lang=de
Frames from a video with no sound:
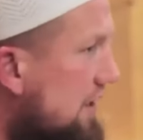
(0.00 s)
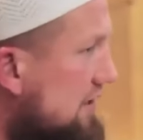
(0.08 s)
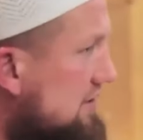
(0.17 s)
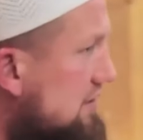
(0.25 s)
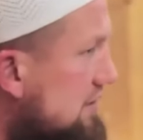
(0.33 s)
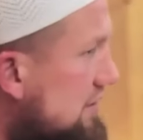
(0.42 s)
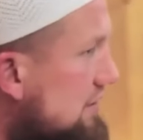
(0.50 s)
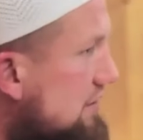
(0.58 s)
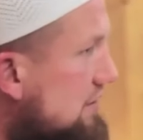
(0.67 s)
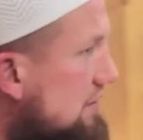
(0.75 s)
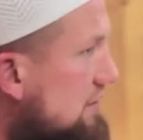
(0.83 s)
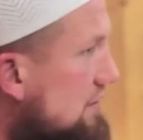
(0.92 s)
gemacht?
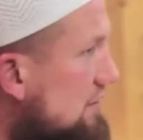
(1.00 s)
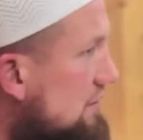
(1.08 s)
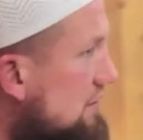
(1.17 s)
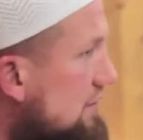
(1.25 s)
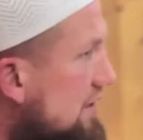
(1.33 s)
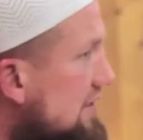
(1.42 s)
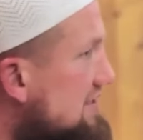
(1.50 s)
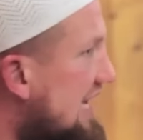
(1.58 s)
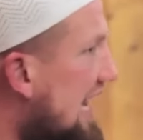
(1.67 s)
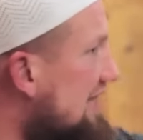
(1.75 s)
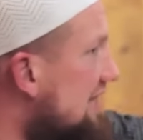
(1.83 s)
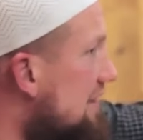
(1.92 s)

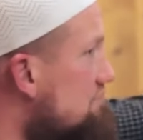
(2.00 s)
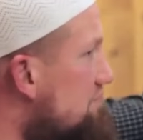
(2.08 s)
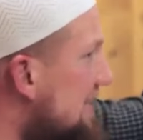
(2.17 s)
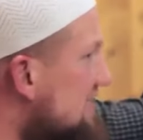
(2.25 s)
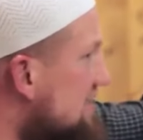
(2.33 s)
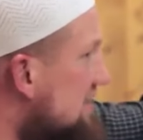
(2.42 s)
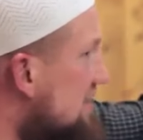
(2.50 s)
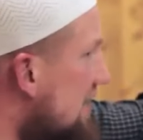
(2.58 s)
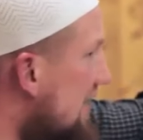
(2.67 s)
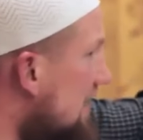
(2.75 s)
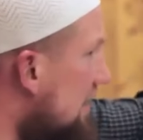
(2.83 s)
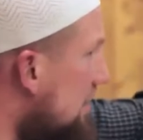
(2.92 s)
Sie hatten den besten
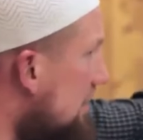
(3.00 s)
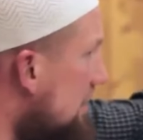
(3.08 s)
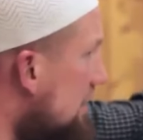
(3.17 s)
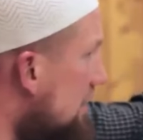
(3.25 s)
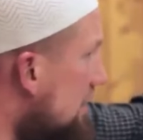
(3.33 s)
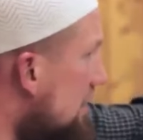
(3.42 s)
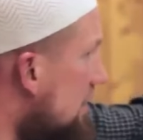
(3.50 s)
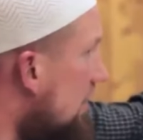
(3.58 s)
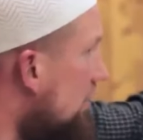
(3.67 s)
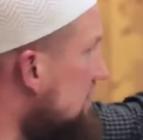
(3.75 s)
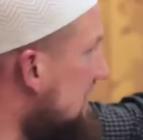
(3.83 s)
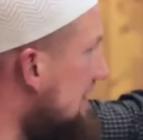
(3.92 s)
Lehrer
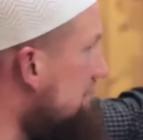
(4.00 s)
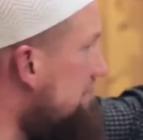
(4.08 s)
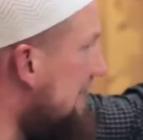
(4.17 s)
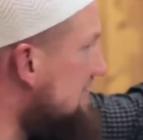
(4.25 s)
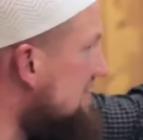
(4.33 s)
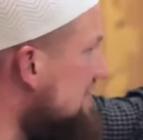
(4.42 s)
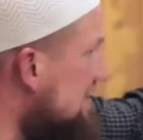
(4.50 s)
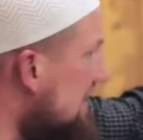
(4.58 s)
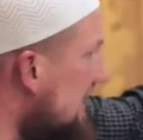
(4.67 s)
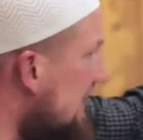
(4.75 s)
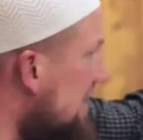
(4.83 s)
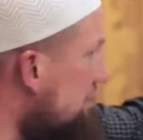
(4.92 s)
und den
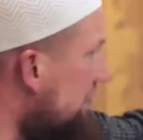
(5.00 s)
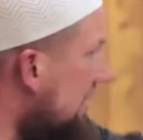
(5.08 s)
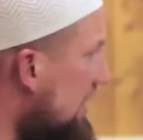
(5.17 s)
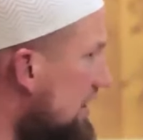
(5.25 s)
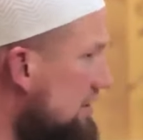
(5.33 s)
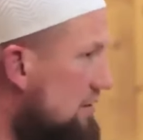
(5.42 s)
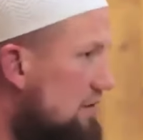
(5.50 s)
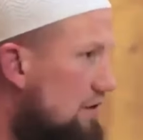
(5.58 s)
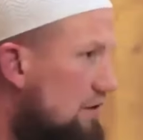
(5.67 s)
besten Lehrplan.